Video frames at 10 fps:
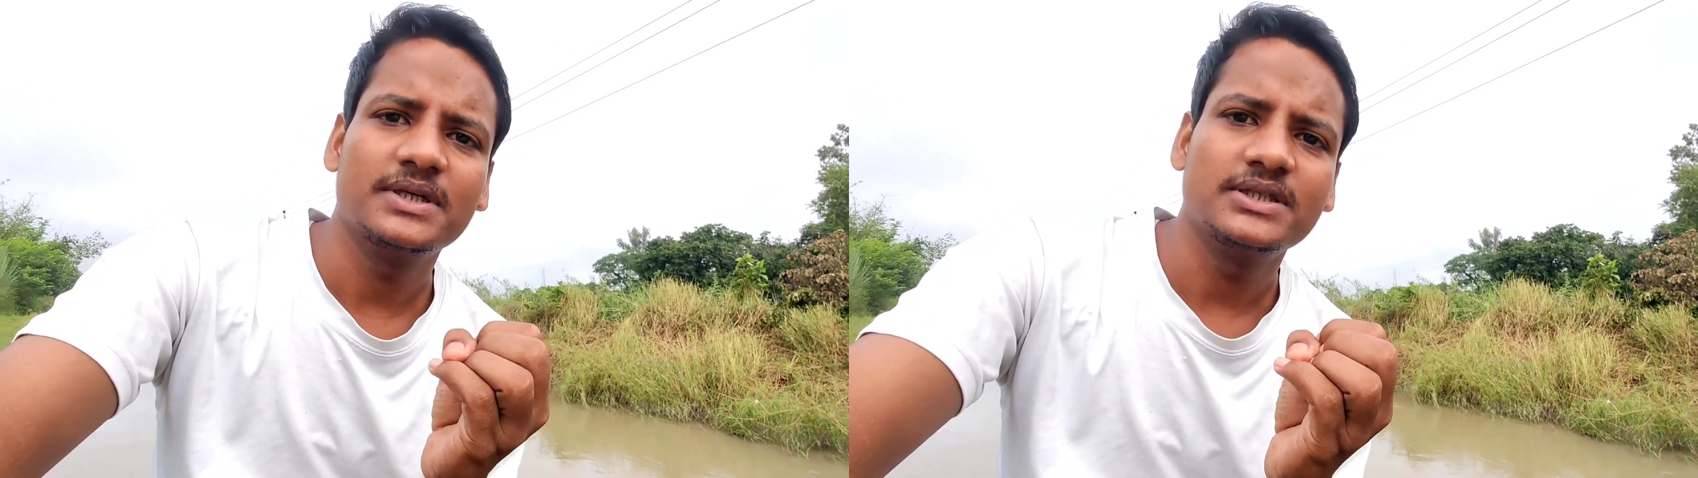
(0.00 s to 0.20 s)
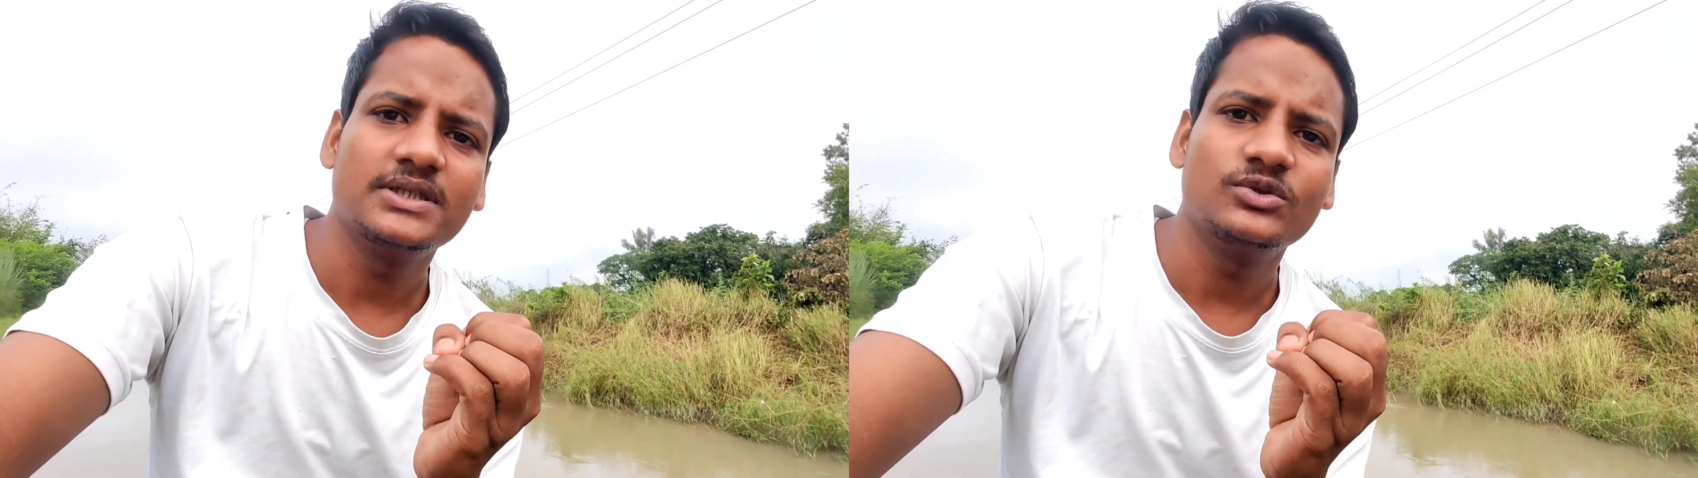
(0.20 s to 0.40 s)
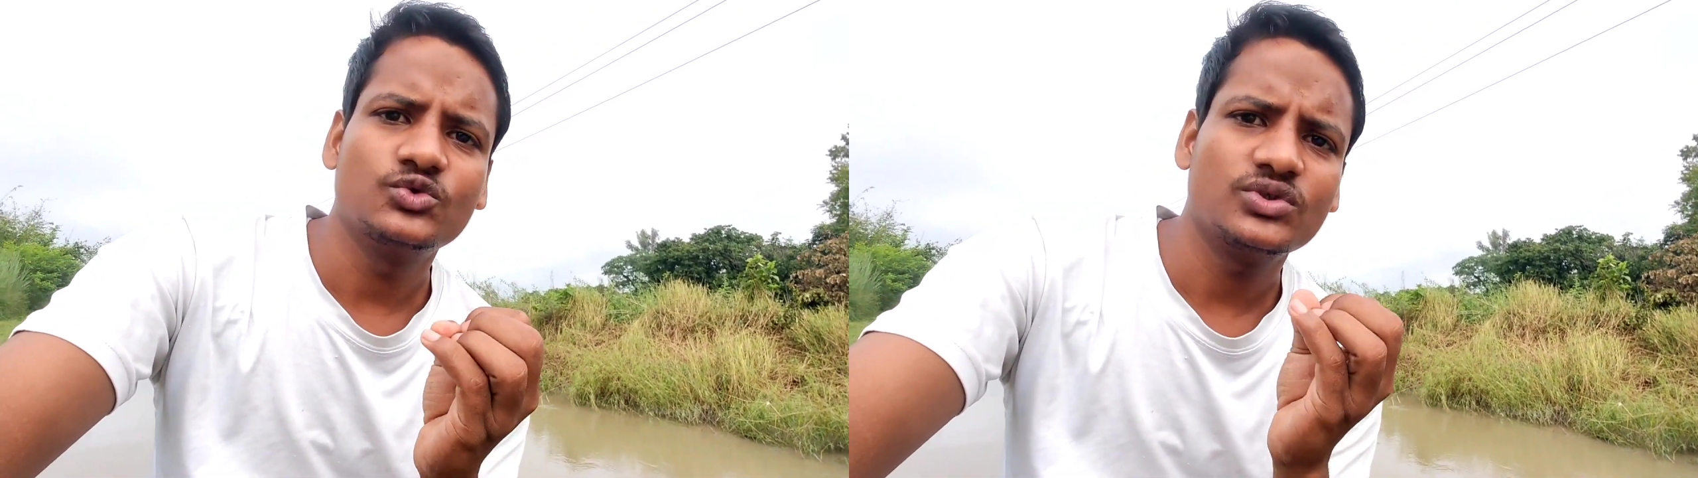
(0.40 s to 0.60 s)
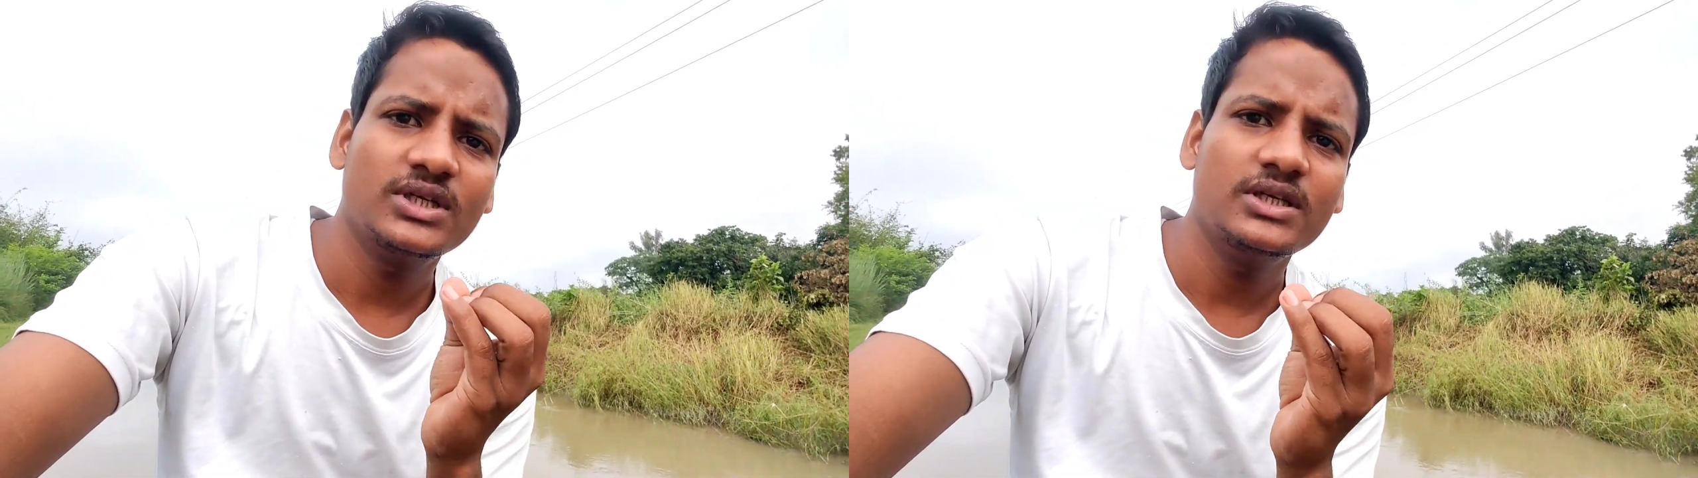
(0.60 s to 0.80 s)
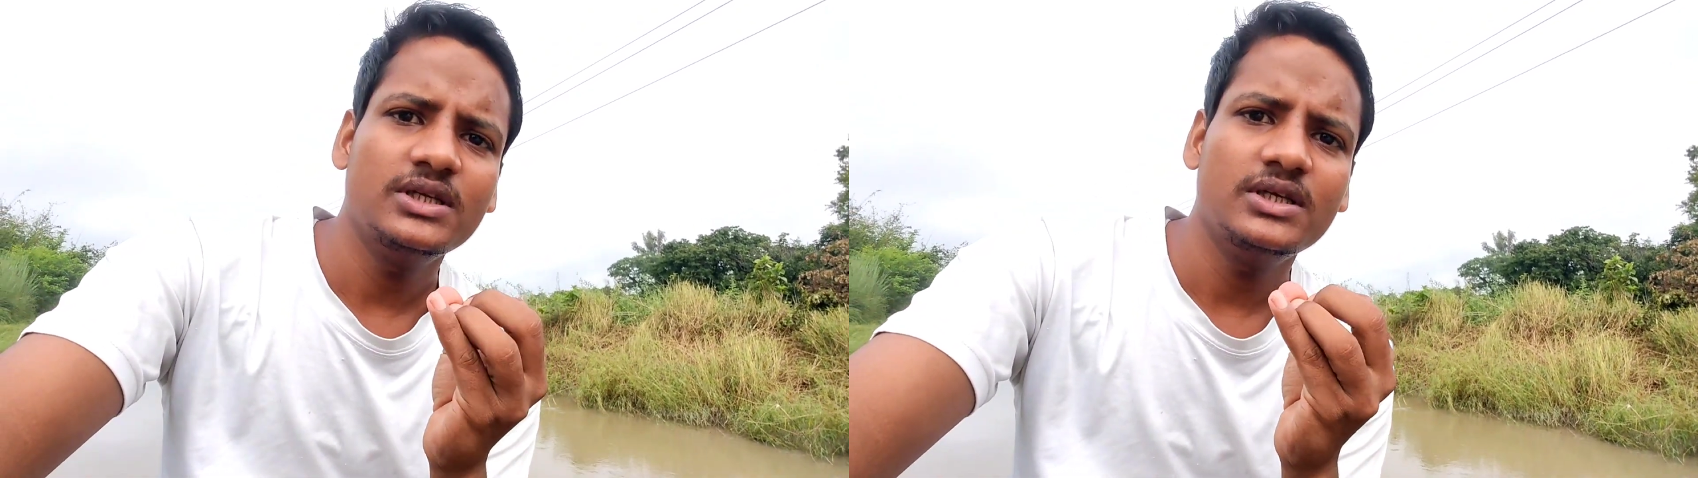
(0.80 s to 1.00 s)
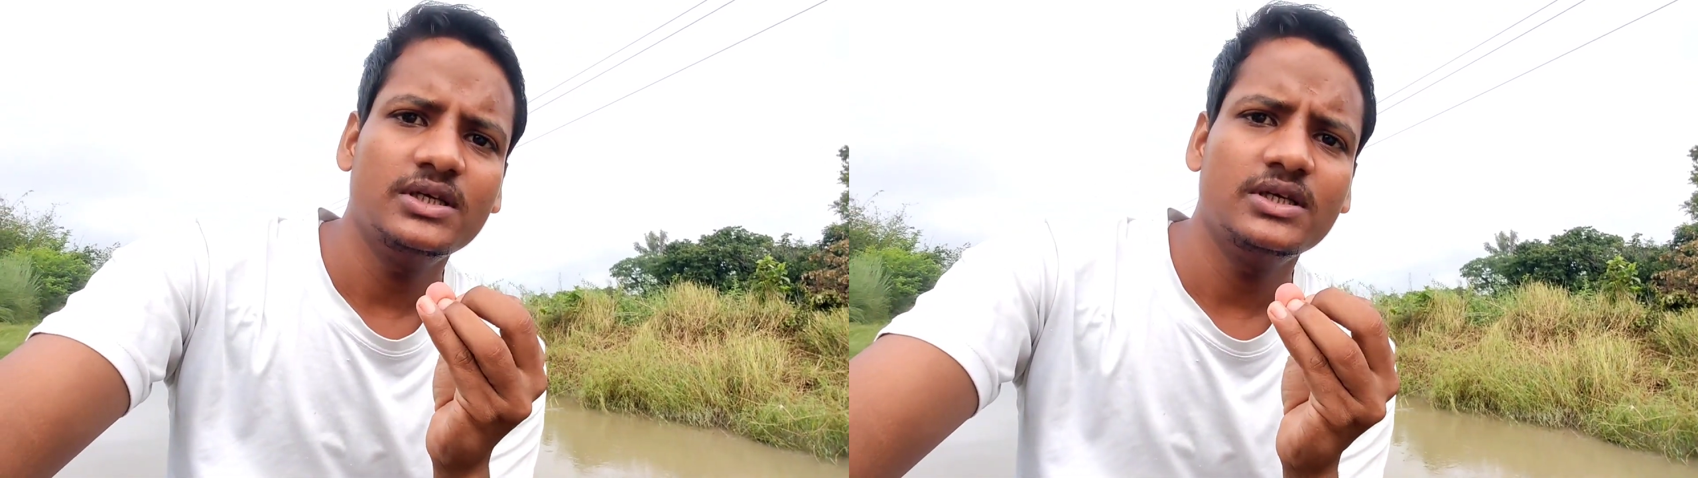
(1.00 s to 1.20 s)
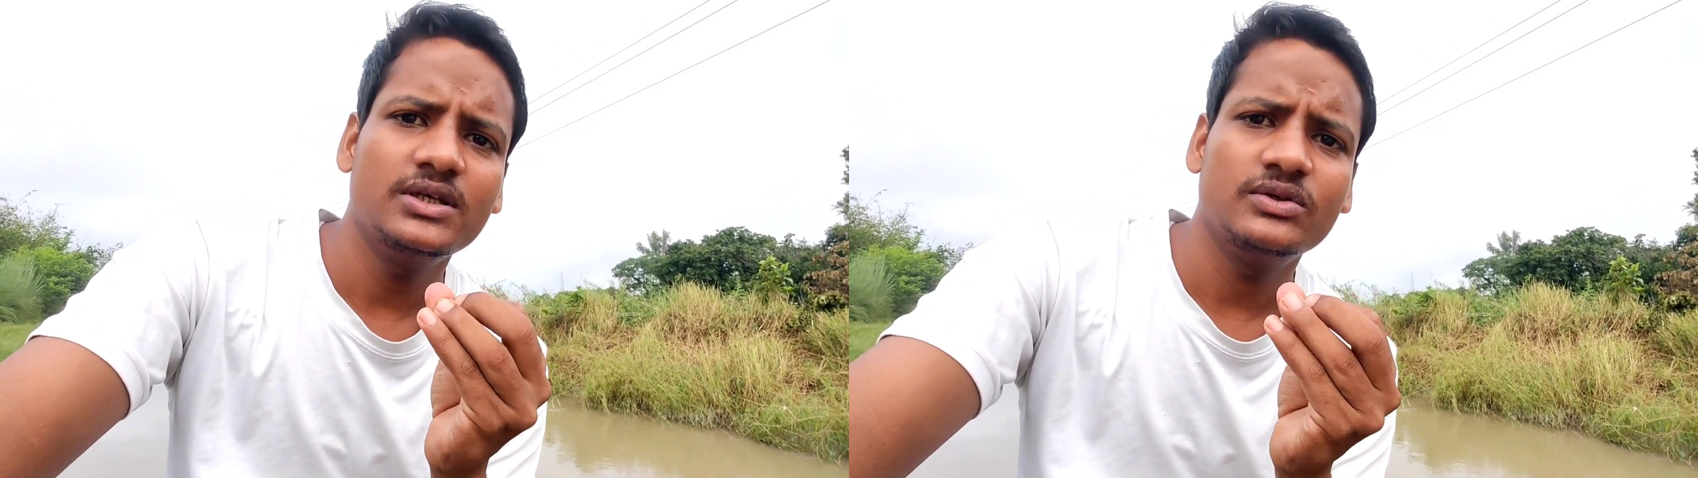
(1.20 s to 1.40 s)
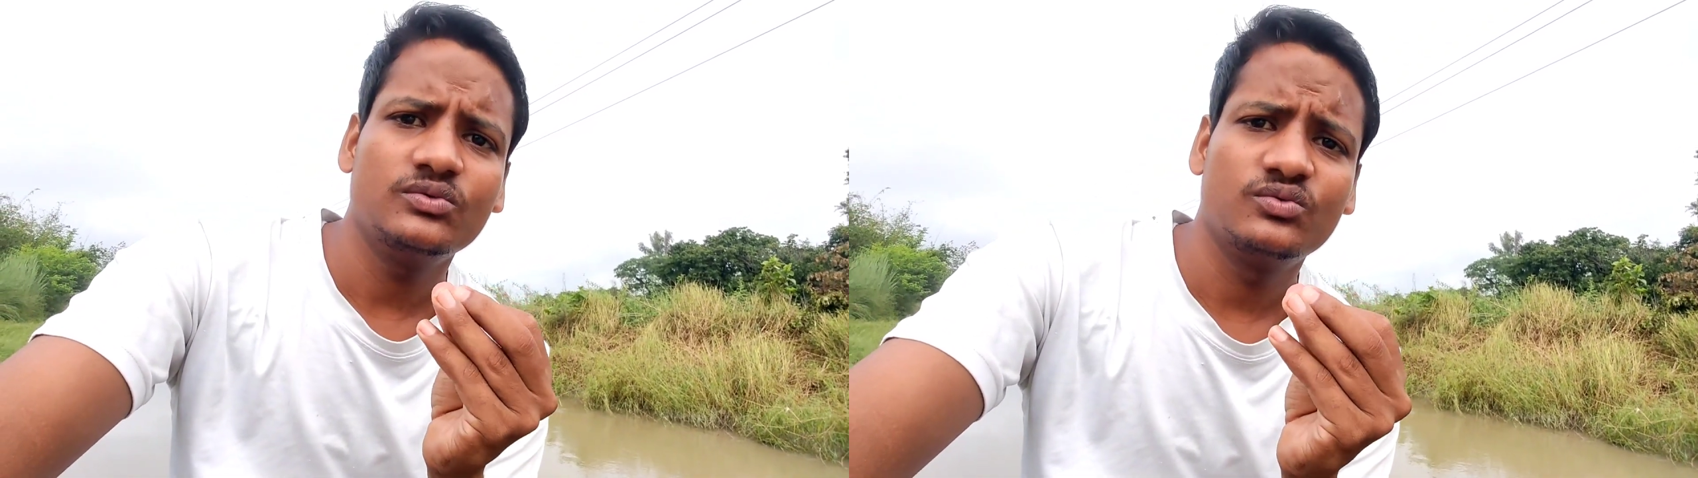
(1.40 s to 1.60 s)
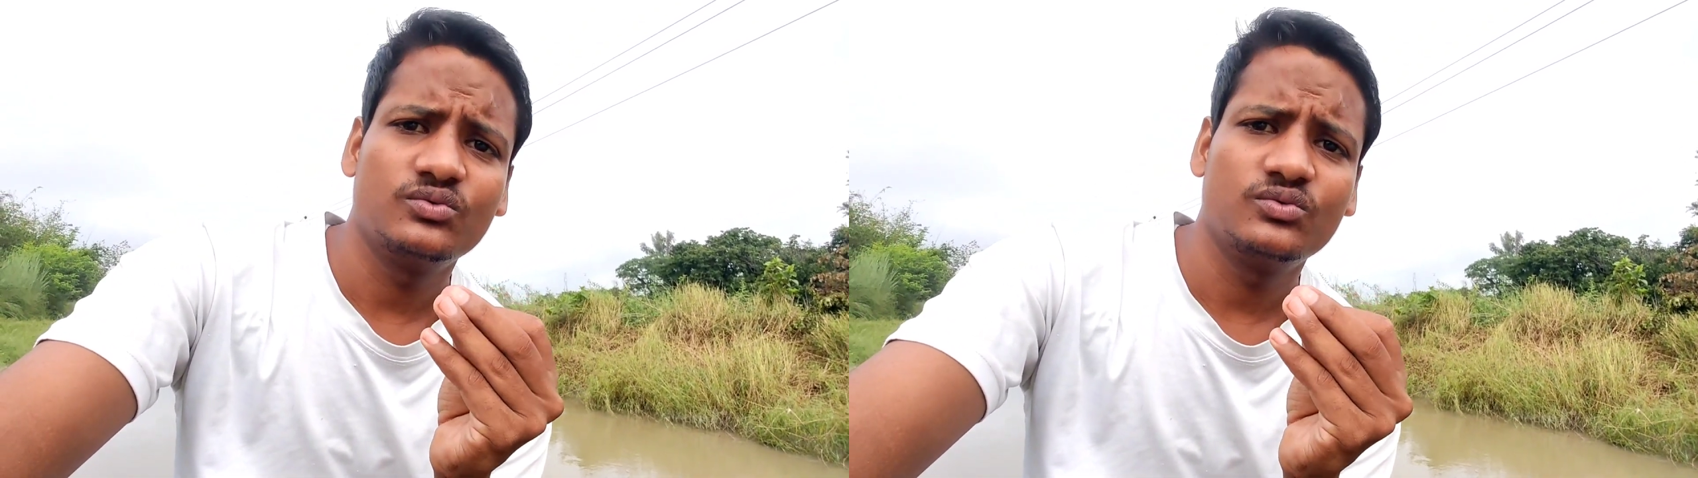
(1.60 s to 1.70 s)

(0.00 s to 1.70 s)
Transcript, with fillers: पा रही है उसके लिए